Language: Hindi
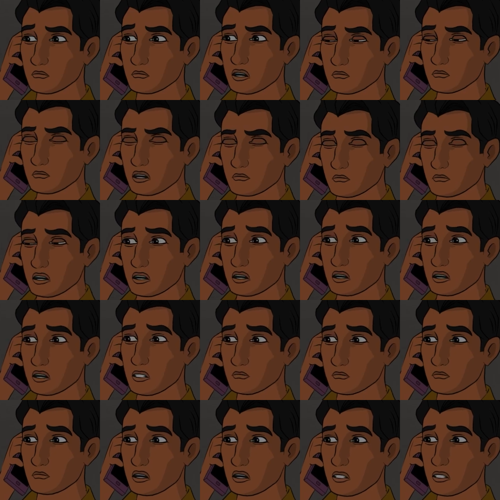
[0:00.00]
मम्मी आप ये
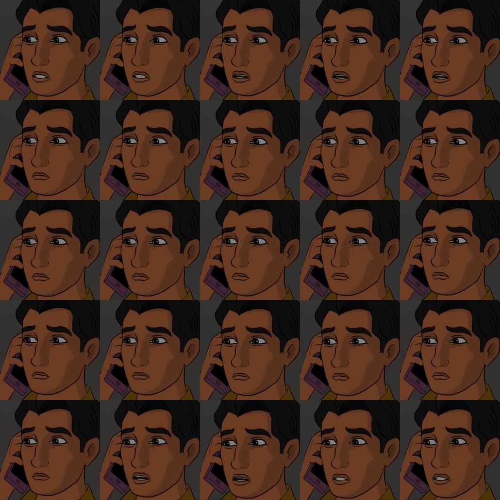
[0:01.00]
कैसी बातें कर रही हैं
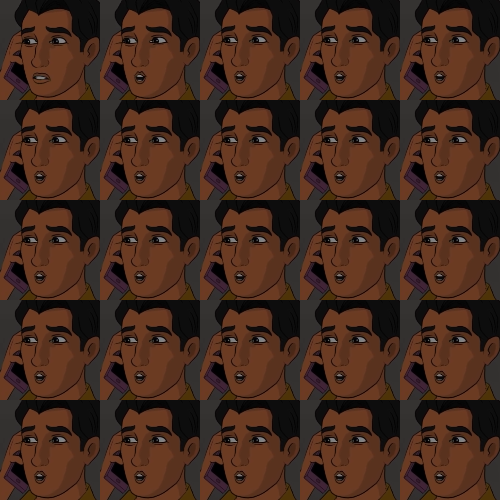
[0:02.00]
मैं